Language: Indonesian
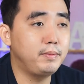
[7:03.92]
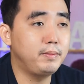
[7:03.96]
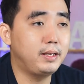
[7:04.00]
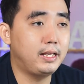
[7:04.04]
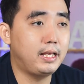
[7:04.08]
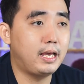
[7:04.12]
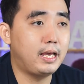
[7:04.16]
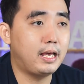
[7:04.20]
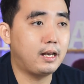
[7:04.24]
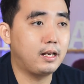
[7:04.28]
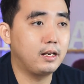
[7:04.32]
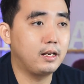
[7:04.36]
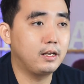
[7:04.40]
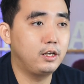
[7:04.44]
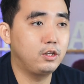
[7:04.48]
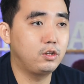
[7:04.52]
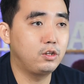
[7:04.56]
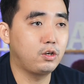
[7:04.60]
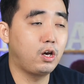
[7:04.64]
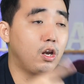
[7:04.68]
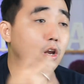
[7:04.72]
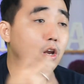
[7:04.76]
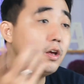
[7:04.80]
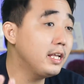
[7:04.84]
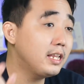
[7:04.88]
miliar. Gitu.
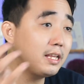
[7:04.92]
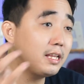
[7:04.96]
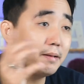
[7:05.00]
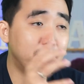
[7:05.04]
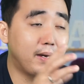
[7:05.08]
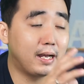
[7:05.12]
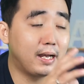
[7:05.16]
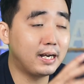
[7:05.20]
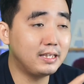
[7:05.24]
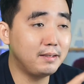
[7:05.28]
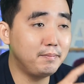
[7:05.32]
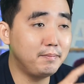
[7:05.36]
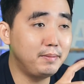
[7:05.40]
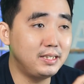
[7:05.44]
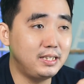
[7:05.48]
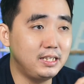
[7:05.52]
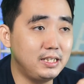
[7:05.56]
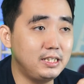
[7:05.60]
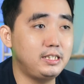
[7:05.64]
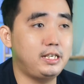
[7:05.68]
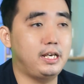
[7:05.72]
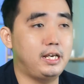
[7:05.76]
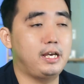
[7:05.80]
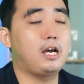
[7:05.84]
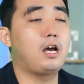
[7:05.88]
Kalau kita mengerti
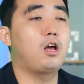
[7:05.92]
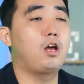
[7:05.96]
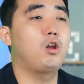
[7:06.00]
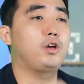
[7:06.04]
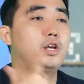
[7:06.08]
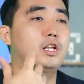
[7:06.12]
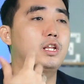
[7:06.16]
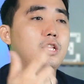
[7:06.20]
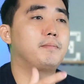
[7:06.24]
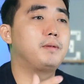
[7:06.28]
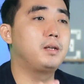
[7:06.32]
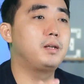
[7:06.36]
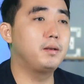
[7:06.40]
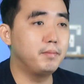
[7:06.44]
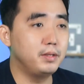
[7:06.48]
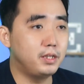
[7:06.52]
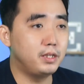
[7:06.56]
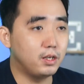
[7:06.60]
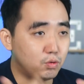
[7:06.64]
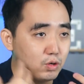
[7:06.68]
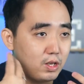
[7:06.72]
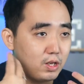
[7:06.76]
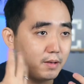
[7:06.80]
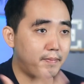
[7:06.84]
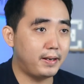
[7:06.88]
bisnisnya, kalau kita
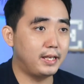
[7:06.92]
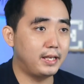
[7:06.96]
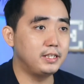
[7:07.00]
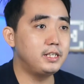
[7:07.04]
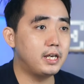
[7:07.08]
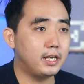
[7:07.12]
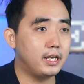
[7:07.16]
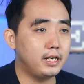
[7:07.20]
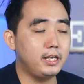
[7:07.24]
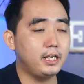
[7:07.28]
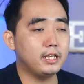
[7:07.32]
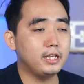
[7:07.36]
benar-benar udah pelajari,